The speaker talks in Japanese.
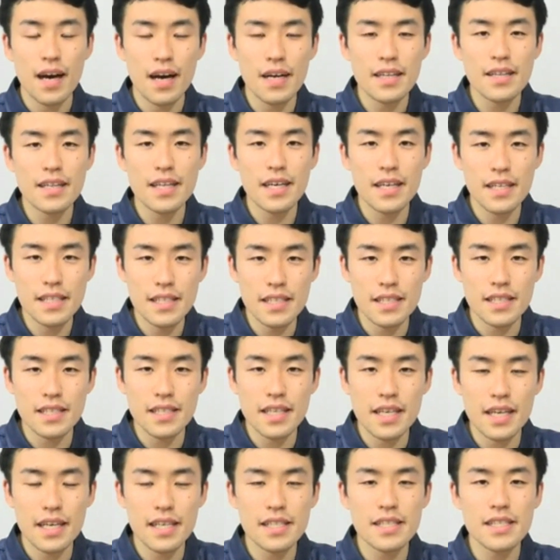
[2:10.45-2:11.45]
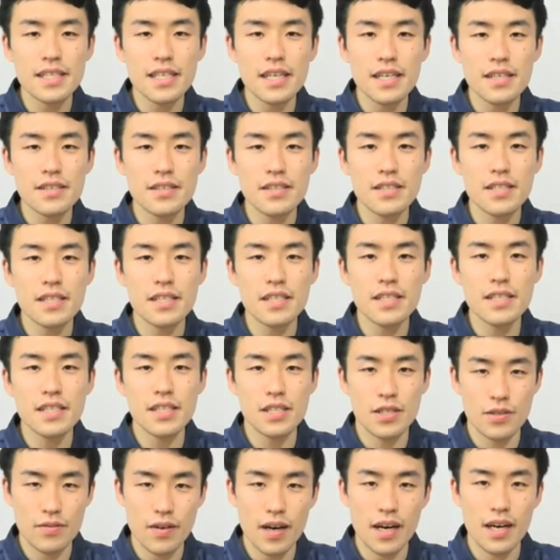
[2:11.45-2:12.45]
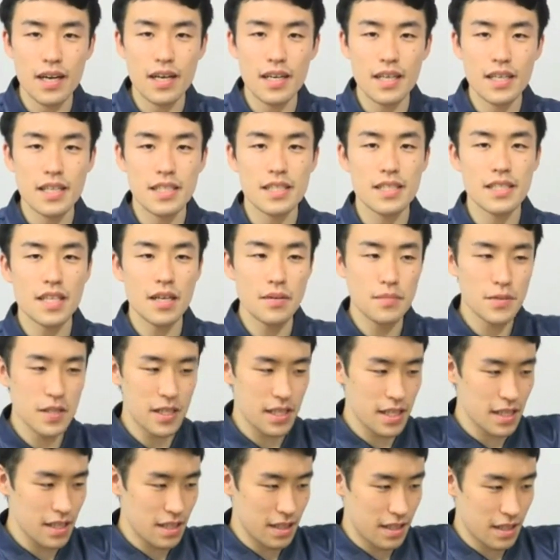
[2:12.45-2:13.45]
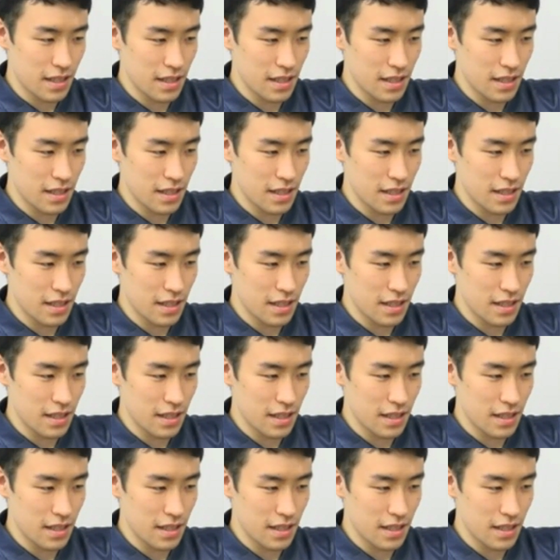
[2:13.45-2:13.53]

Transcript: 反対に エスアール シリーズは下向き